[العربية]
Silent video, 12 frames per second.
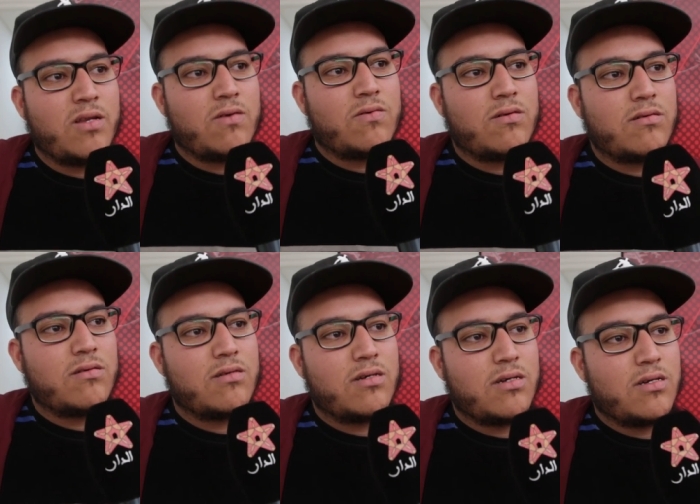مليون
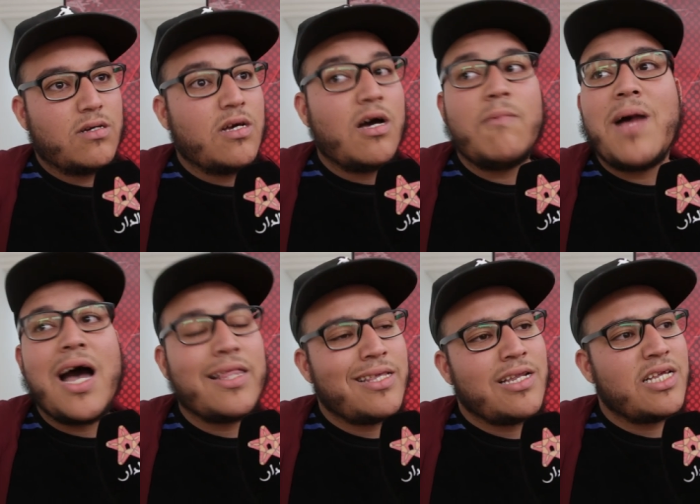ما
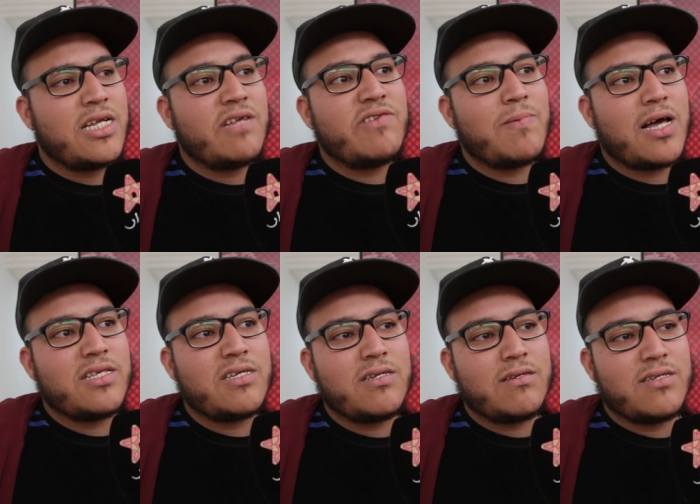حطيناش هنا في شي
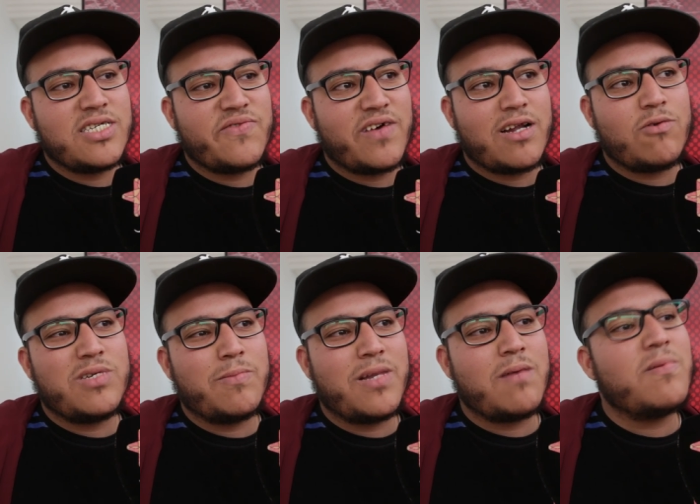بلاصه نشفى
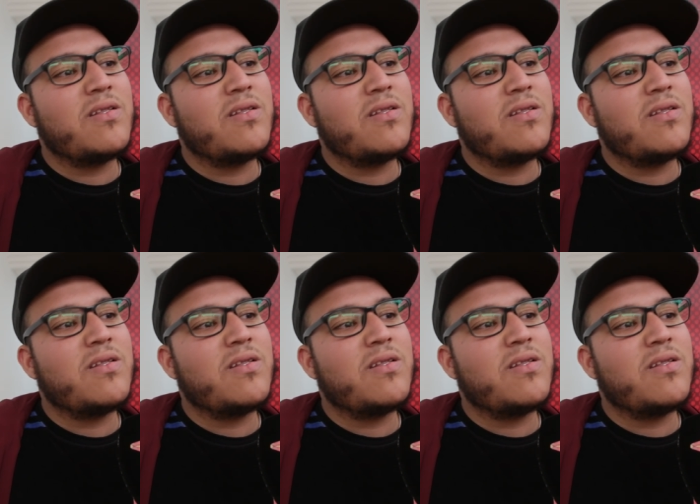ونمشي بلا